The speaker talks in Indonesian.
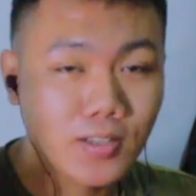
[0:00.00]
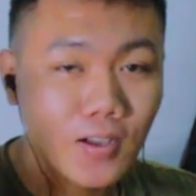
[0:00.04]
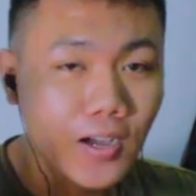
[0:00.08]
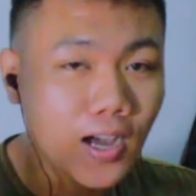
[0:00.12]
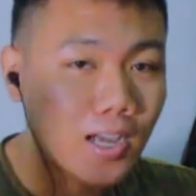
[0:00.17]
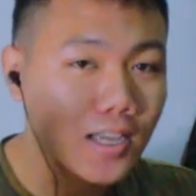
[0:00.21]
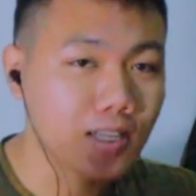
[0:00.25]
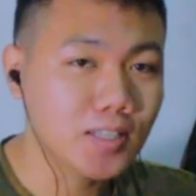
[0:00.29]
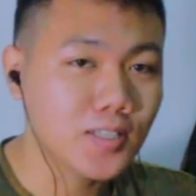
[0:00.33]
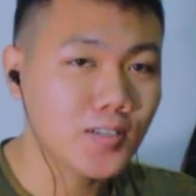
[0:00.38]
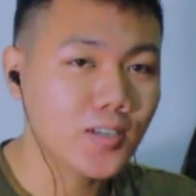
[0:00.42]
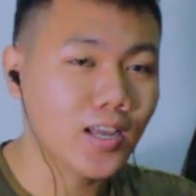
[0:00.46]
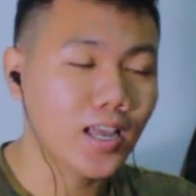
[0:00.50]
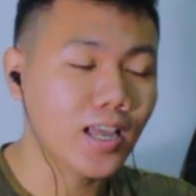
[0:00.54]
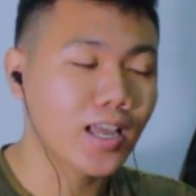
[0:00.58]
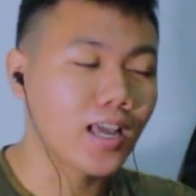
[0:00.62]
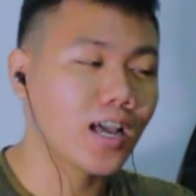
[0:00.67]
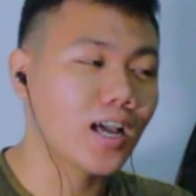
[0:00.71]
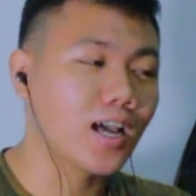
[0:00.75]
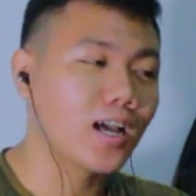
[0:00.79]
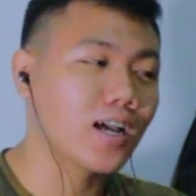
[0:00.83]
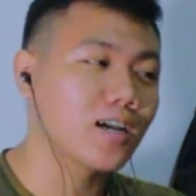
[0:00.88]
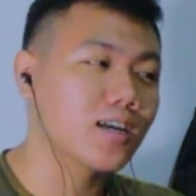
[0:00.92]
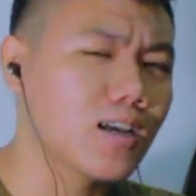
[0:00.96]
gua gitu
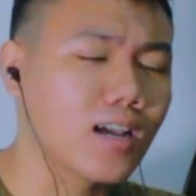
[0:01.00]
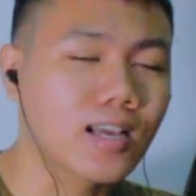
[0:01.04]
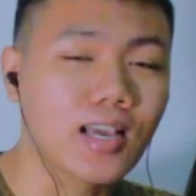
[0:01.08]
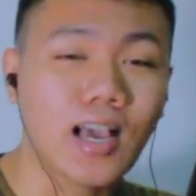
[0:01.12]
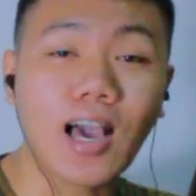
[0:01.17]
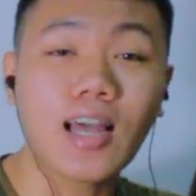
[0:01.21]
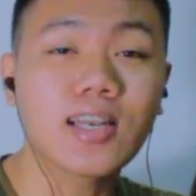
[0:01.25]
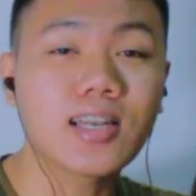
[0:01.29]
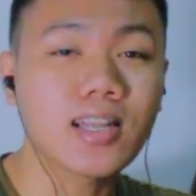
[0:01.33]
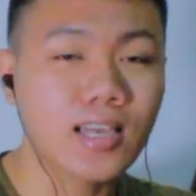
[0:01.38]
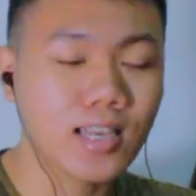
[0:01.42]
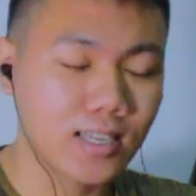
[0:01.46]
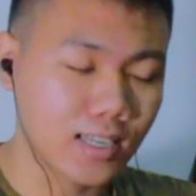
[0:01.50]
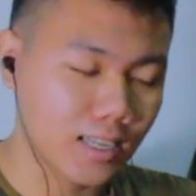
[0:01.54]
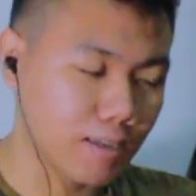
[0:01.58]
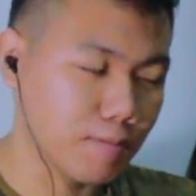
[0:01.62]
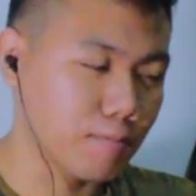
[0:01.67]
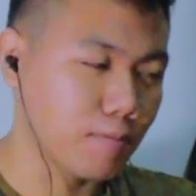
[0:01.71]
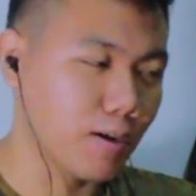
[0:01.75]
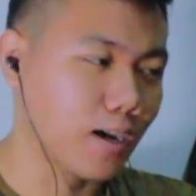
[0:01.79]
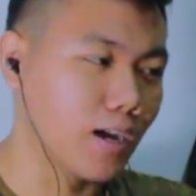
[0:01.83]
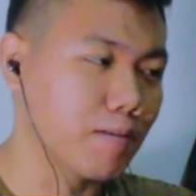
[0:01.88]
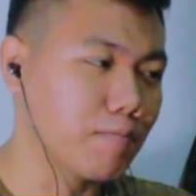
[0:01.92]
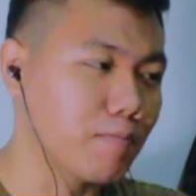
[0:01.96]
kayak agak aneh ya
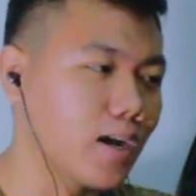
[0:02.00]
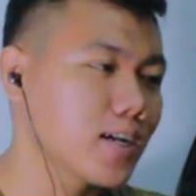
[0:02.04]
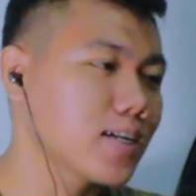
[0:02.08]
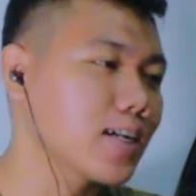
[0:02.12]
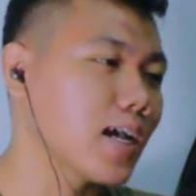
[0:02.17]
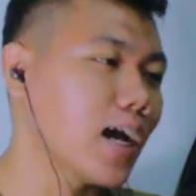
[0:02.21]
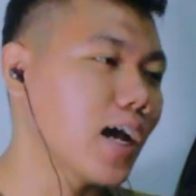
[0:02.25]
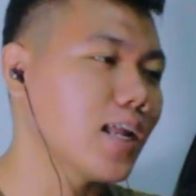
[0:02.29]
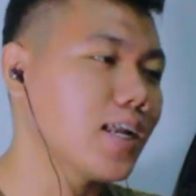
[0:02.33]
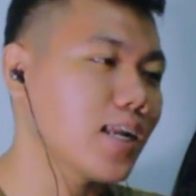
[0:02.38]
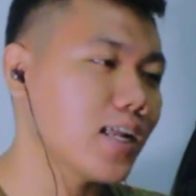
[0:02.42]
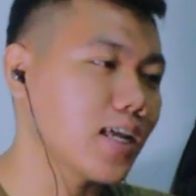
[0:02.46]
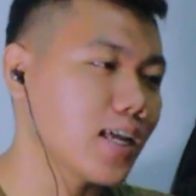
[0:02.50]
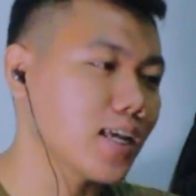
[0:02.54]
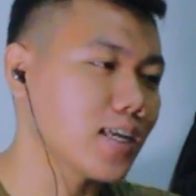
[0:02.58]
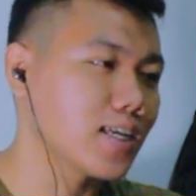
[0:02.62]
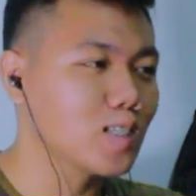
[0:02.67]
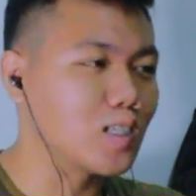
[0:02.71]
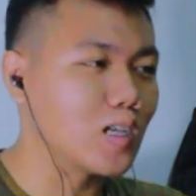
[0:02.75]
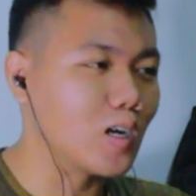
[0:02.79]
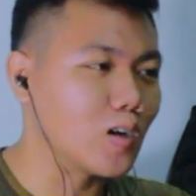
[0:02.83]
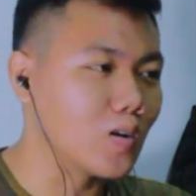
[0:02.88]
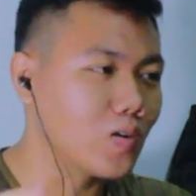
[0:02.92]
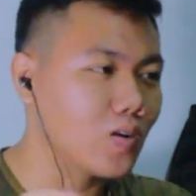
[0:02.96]
emang emang agak aneh
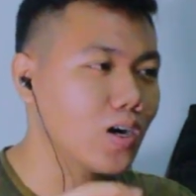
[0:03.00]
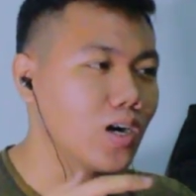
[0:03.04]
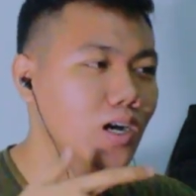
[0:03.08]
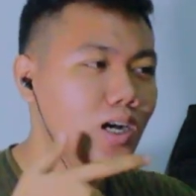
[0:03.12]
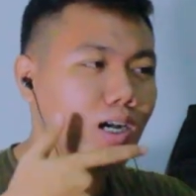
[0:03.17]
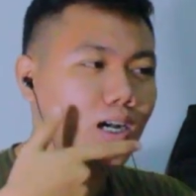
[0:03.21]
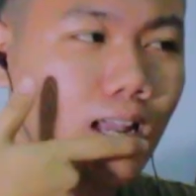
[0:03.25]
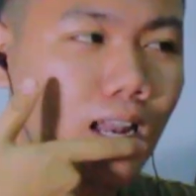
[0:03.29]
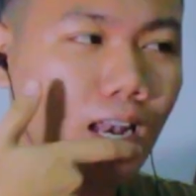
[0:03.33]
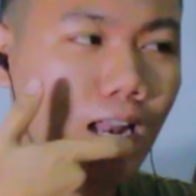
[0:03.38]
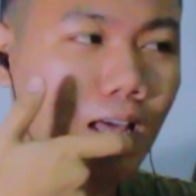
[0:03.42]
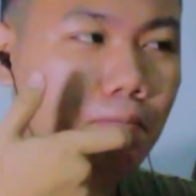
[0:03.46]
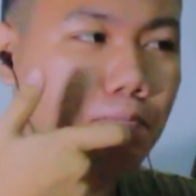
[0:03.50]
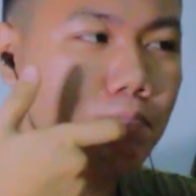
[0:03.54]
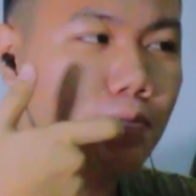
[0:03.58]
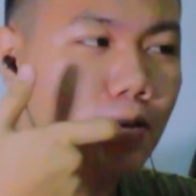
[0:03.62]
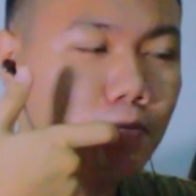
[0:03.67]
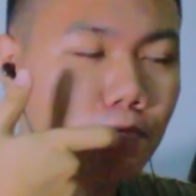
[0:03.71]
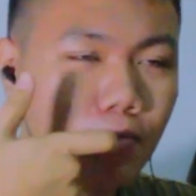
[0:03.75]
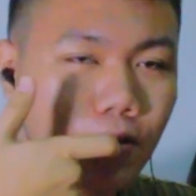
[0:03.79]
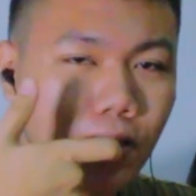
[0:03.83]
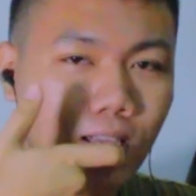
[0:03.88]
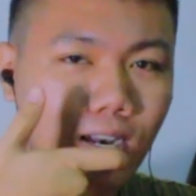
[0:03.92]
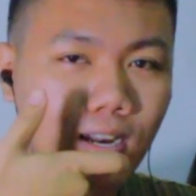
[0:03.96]
cowok ngelap
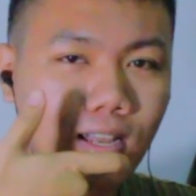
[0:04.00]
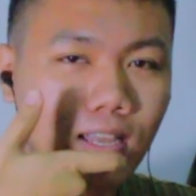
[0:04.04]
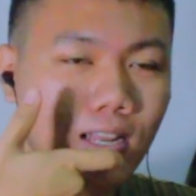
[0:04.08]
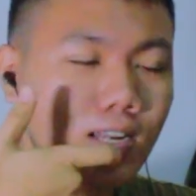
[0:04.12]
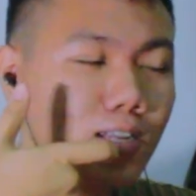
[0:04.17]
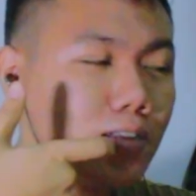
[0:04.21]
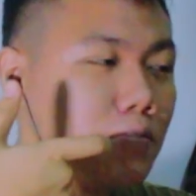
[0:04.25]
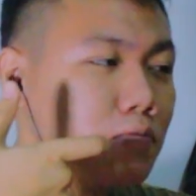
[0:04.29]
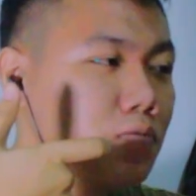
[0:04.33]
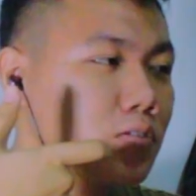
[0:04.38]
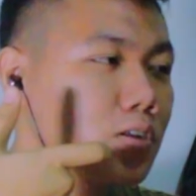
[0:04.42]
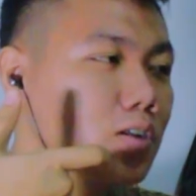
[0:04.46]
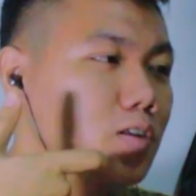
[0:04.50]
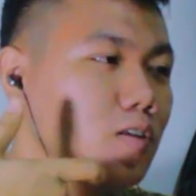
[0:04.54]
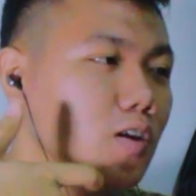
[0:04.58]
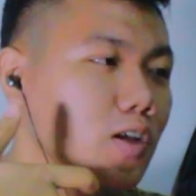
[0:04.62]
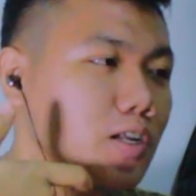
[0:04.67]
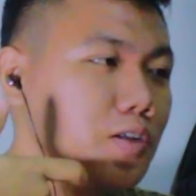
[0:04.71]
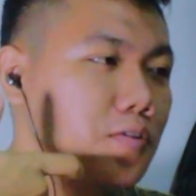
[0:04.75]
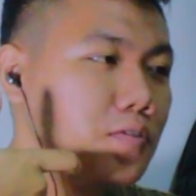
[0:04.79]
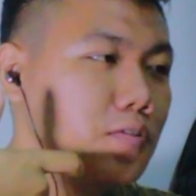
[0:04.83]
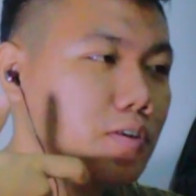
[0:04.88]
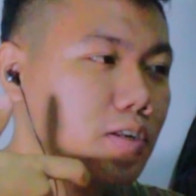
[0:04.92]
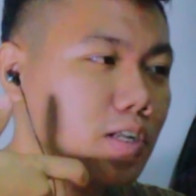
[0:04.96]
bibir ini video
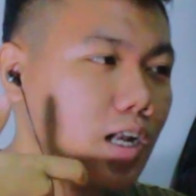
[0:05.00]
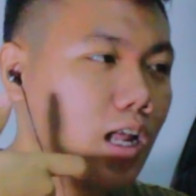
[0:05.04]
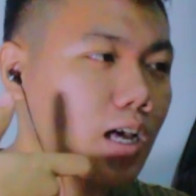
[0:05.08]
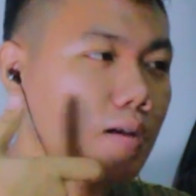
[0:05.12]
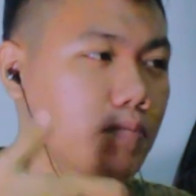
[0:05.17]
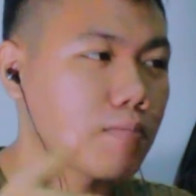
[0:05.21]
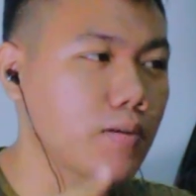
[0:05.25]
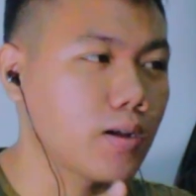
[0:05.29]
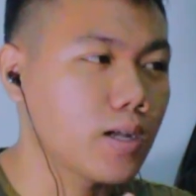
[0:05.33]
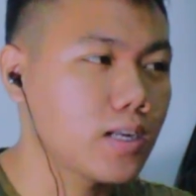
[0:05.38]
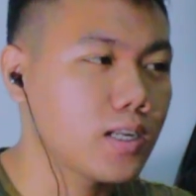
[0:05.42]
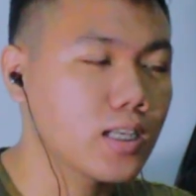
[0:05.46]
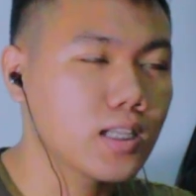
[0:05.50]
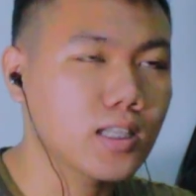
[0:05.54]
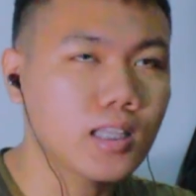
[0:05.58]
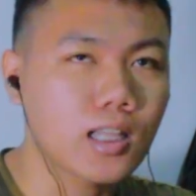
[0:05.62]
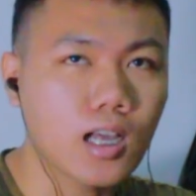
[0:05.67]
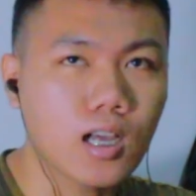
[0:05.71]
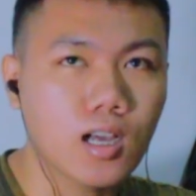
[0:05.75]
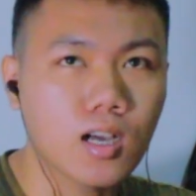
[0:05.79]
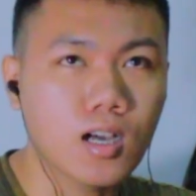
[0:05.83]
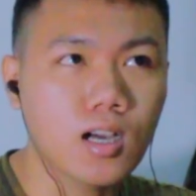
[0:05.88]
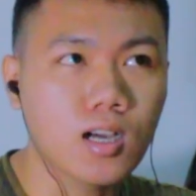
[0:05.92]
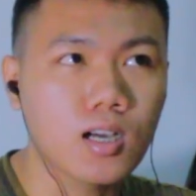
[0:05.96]
ini udah lama di
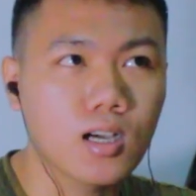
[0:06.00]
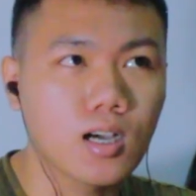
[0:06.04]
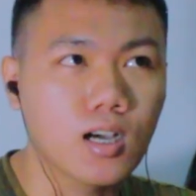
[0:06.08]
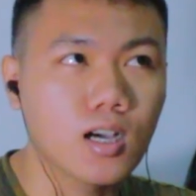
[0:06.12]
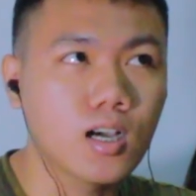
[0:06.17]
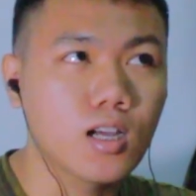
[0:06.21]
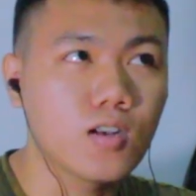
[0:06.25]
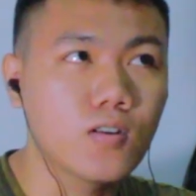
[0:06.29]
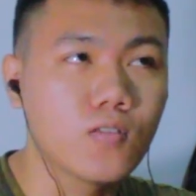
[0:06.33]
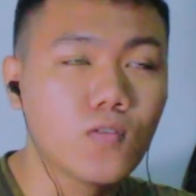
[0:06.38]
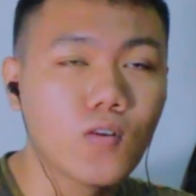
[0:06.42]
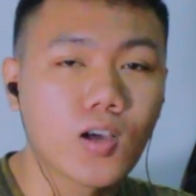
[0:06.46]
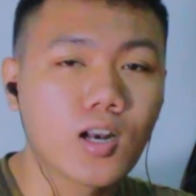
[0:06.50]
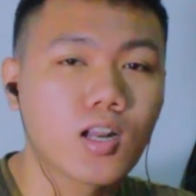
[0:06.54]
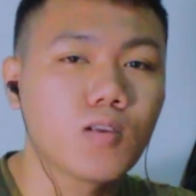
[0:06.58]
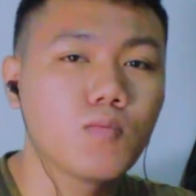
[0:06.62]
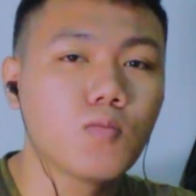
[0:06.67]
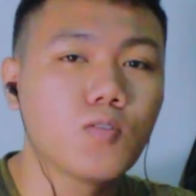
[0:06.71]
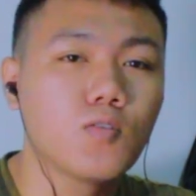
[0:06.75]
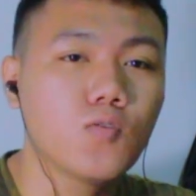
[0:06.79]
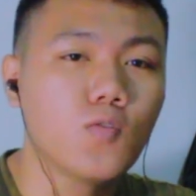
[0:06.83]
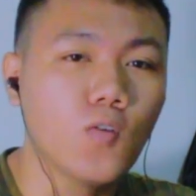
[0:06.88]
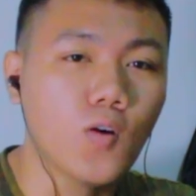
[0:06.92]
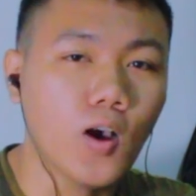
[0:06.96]
ta, uh,
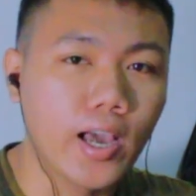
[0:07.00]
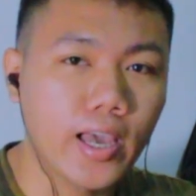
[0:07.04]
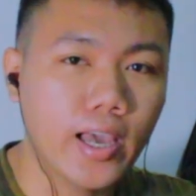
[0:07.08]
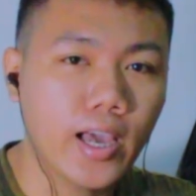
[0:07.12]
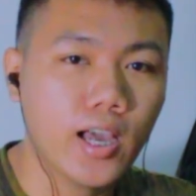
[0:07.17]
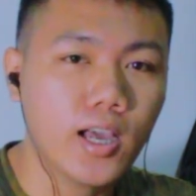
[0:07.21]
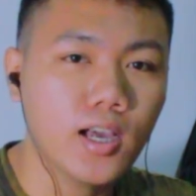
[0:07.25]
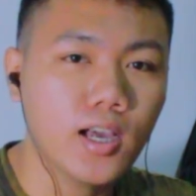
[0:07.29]
2002 ya